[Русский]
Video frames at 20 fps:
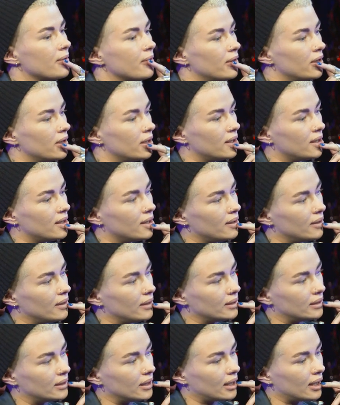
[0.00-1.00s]

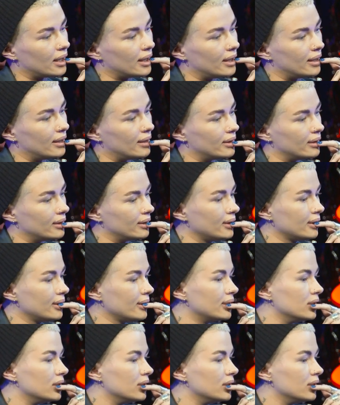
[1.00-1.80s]
э, такая